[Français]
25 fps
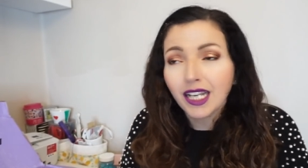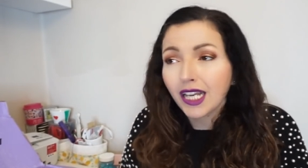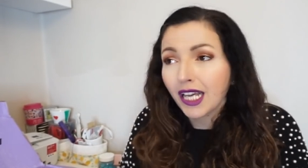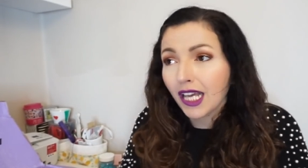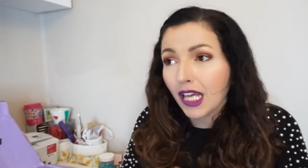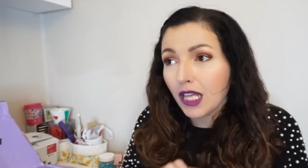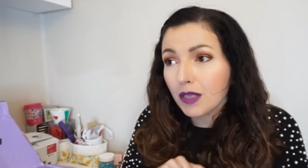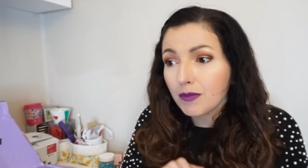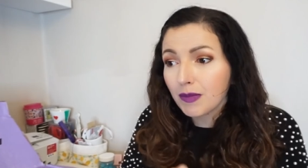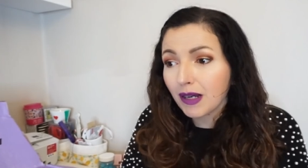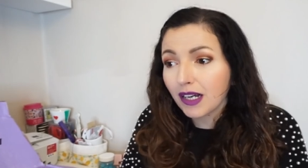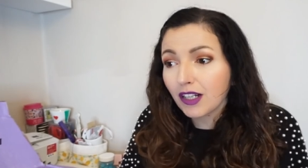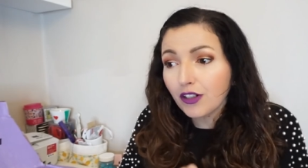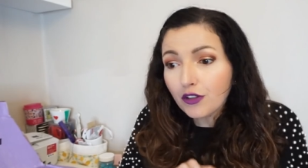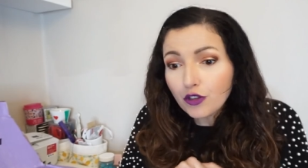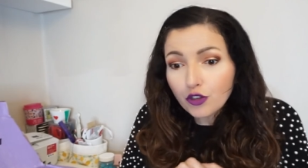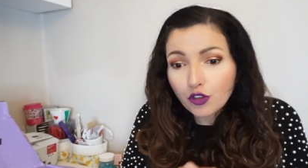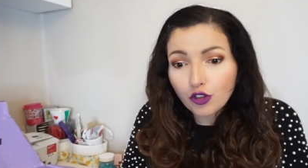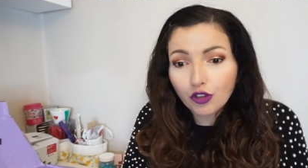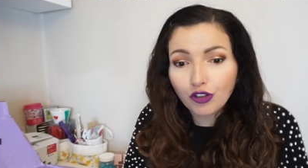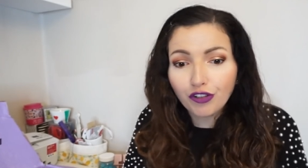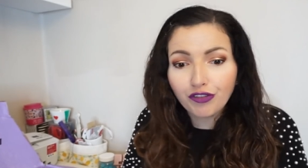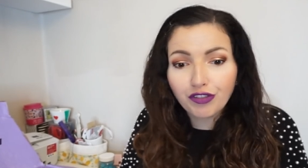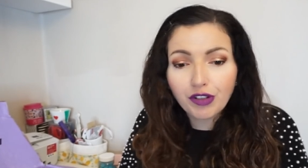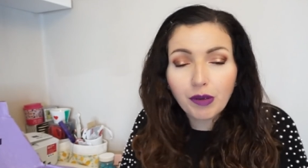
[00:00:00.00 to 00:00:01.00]
et eh ben je
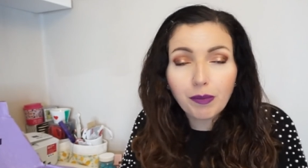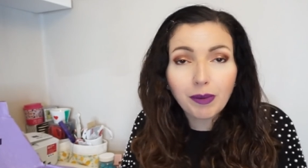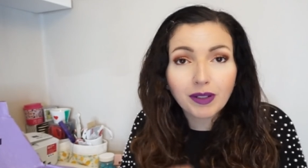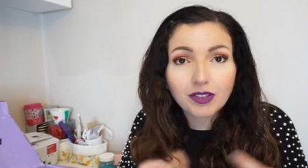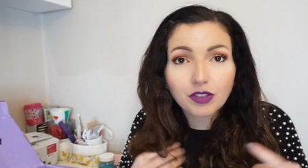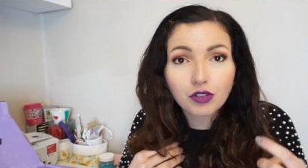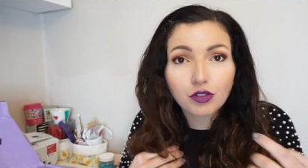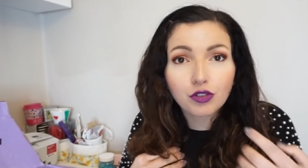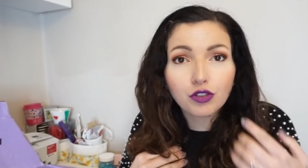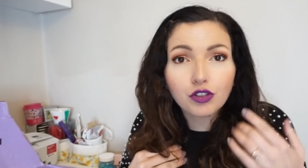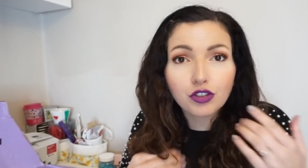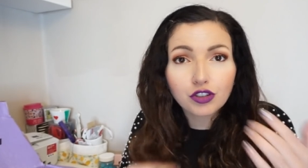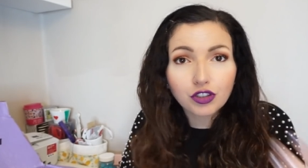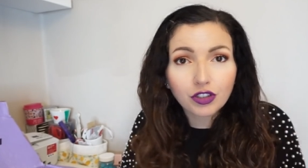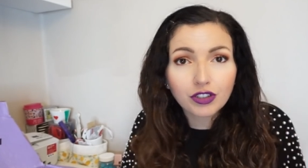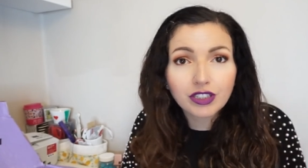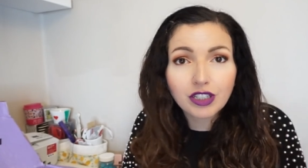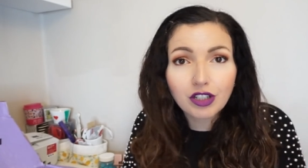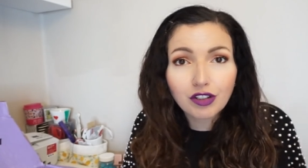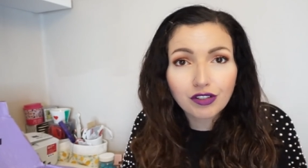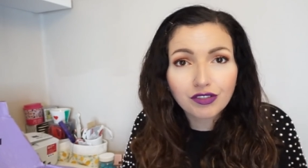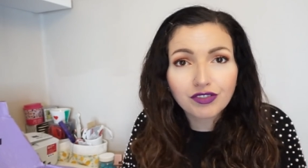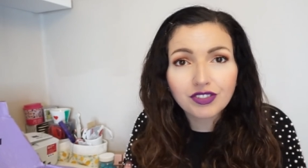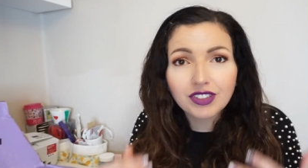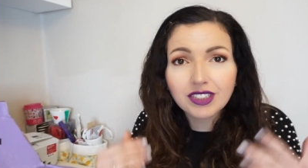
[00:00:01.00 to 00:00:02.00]
le fais parce que j'en ai
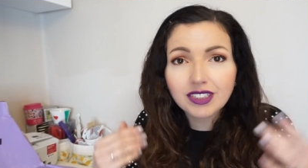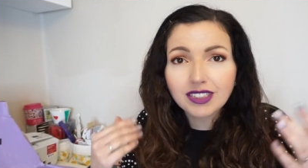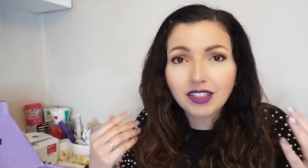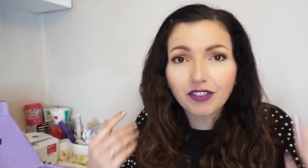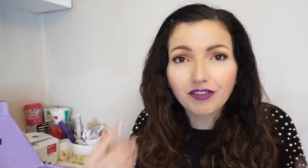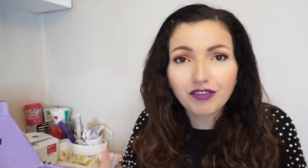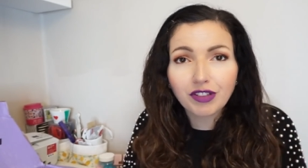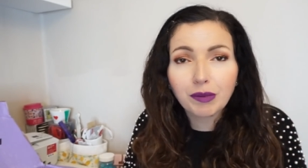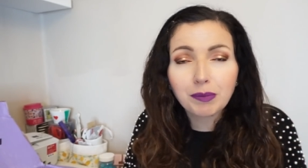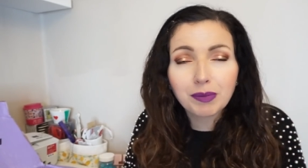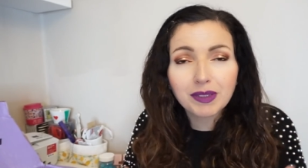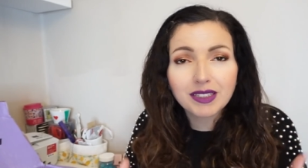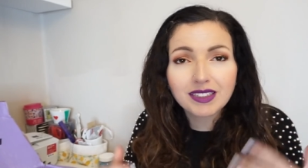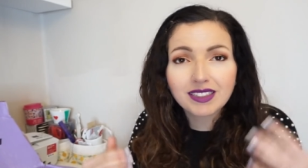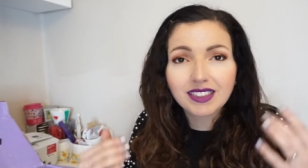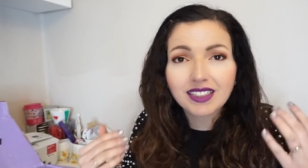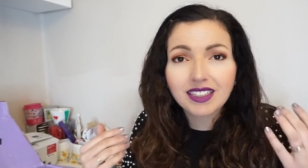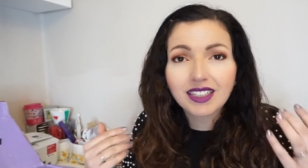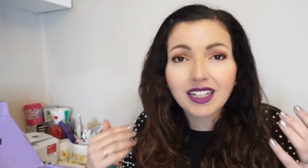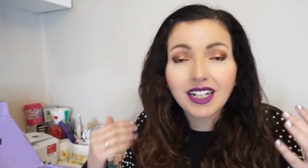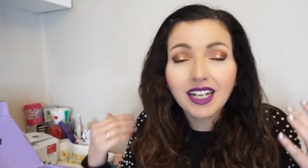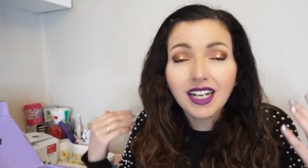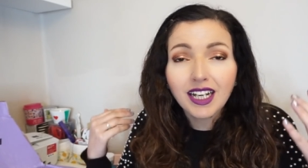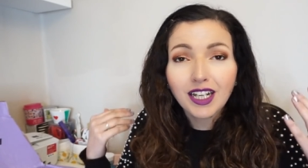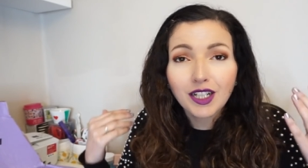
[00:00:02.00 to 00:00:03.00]
envie ça me fait plaisir